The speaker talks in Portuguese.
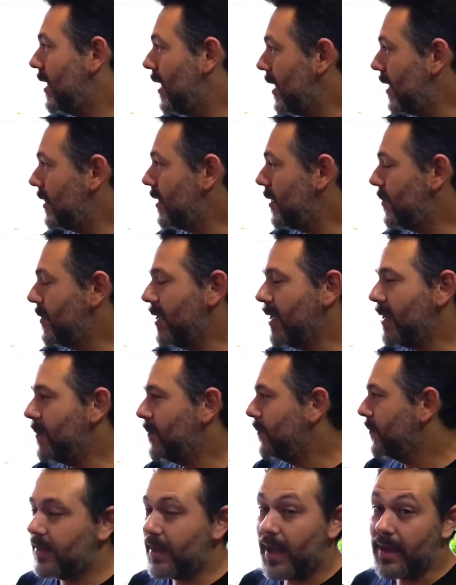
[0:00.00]
E
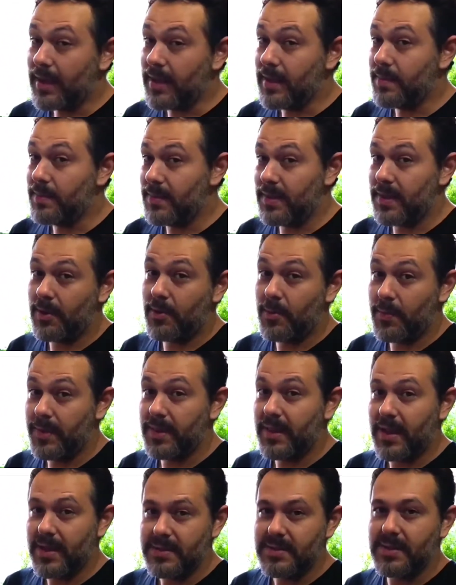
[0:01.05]
também, há quem me
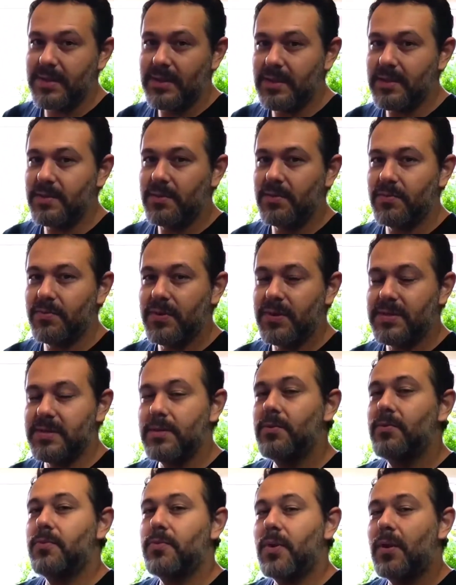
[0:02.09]
recomendasse ainda
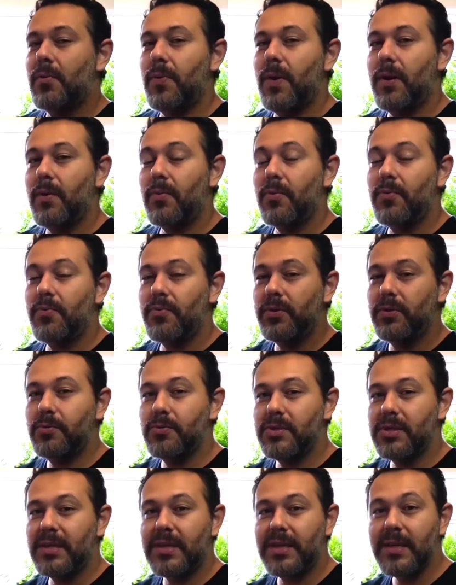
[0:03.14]
fazer um aquário com vidro de